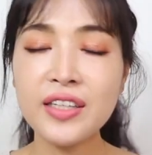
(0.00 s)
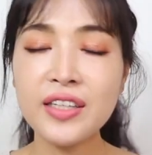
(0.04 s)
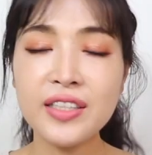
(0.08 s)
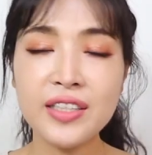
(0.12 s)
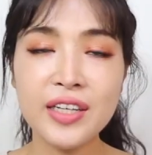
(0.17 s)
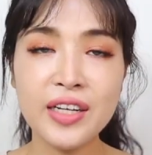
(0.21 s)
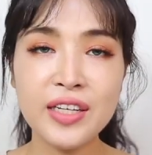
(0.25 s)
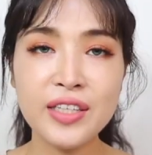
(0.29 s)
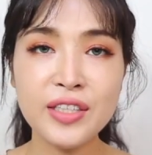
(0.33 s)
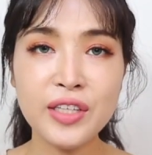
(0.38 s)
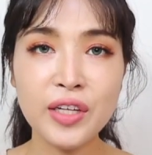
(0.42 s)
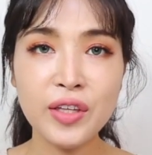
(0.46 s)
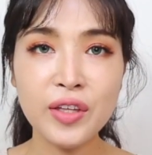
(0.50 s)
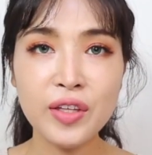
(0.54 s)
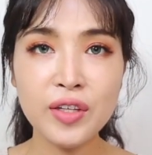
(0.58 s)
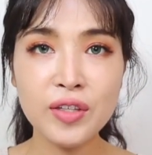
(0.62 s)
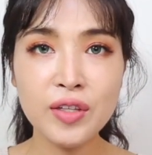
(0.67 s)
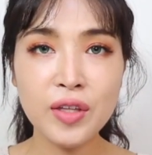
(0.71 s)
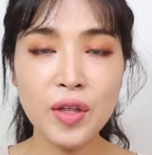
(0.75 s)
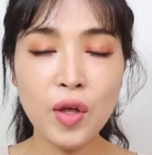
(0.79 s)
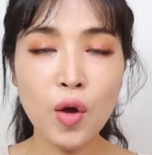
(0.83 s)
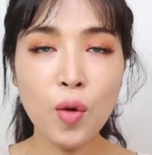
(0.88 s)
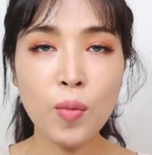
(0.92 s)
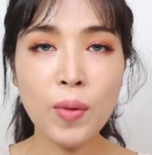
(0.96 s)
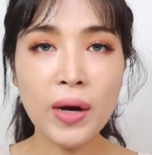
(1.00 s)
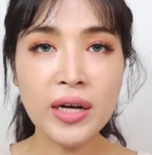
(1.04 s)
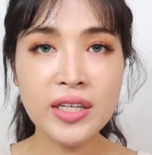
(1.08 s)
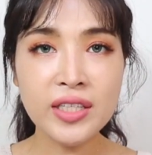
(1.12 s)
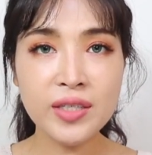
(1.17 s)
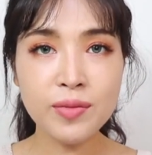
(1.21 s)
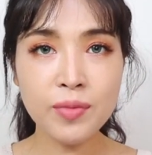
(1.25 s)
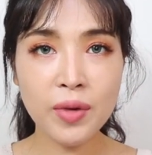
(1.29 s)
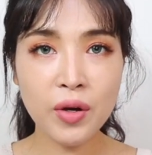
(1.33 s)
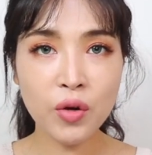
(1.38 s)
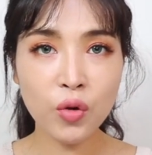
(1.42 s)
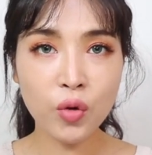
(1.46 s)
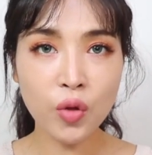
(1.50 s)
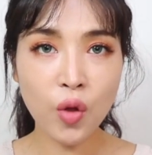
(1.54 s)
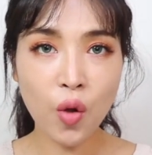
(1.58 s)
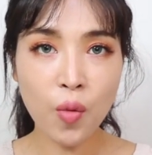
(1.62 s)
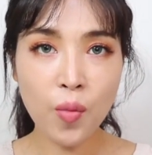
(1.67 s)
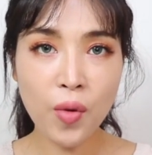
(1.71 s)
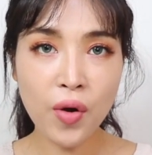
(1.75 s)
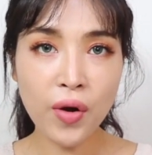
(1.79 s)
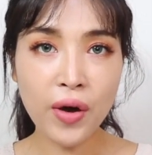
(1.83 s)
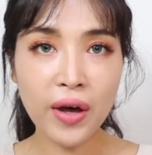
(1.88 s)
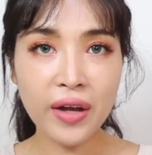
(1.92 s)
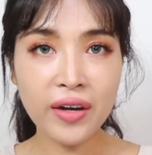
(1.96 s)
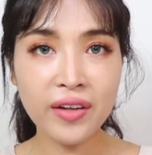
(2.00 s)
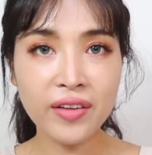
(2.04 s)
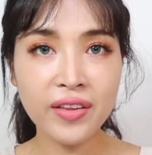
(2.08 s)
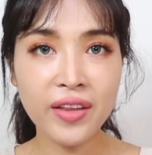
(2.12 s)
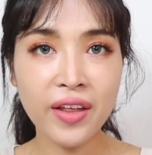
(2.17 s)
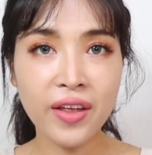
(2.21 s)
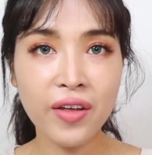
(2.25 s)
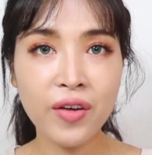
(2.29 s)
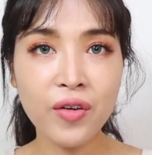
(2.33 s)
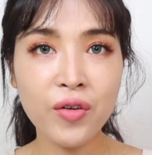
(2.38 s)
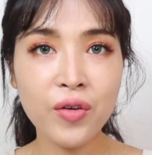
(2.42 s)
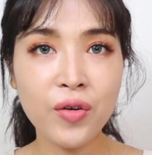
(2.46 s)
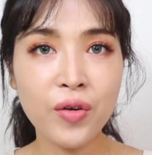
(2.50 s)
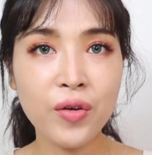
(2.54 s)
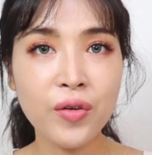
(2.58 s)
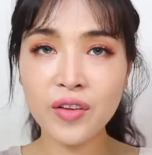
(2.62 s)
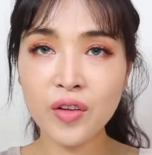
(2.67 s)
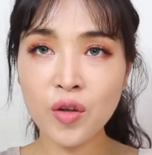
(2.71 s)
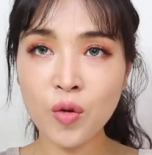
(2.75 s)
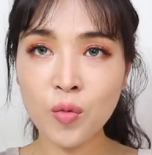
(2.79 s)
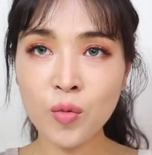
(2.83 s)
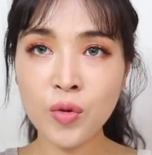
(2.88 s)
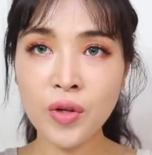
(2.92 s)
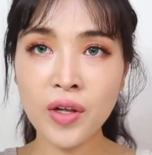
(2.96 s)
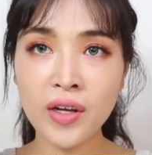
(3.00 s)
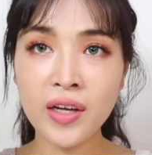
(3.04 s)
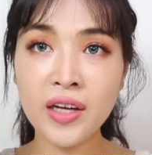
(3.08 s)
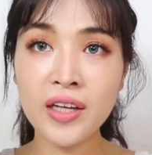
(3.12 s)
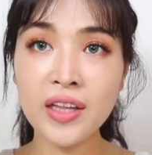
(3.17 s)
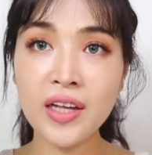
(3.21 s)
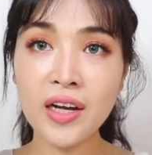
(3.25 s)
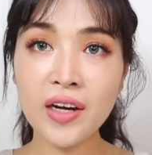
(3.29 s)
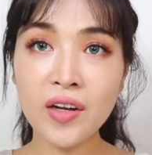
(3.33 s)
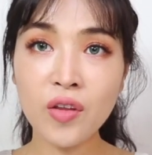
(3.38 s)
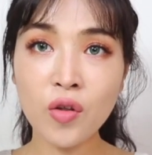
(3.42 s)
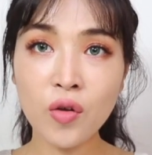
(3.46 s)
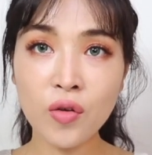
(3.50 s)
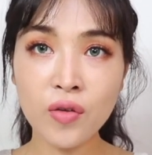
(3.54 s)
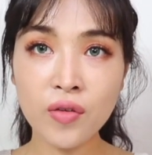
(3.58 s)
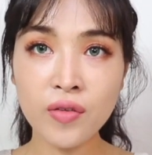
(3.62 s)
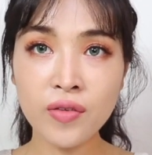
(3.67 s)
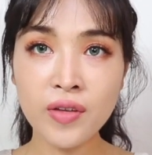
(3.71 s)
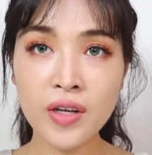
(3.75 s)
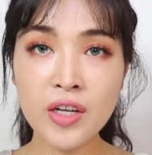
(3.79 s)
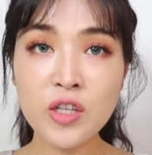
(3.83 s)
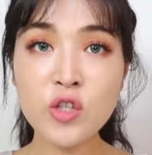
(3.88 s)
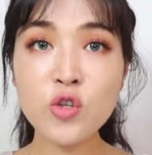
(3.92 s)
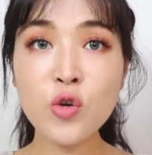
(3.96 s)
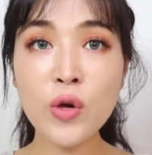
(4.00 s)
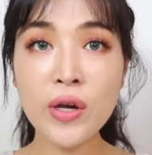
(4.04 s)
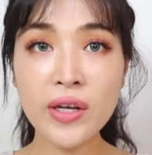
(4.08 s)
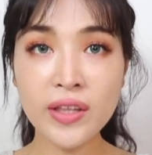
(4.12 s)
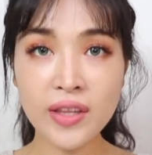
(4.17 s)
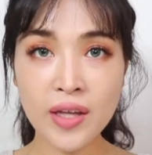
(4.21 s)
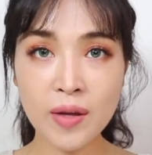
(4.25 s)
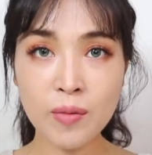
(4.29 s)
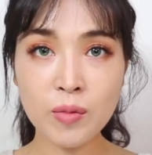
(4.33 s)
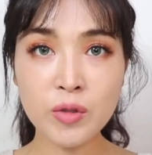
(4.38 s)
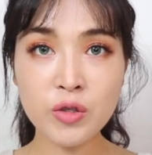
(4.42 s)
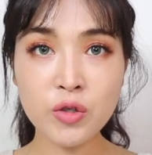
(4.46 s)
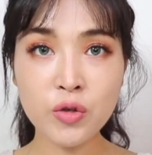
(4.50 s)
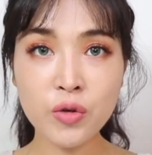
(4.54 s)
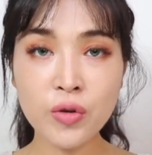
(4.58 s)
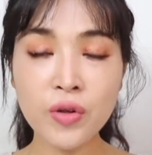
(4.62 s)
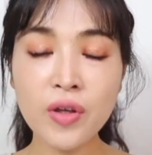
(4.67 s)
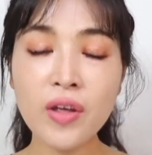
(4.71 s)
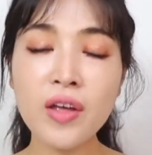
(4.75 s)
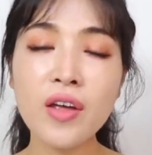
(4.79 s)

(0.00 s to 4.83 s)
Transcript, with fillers: 자 이제 드디어 마지막으로 넘어가는데요. 너무나 기다리던 색조 아이템이죠.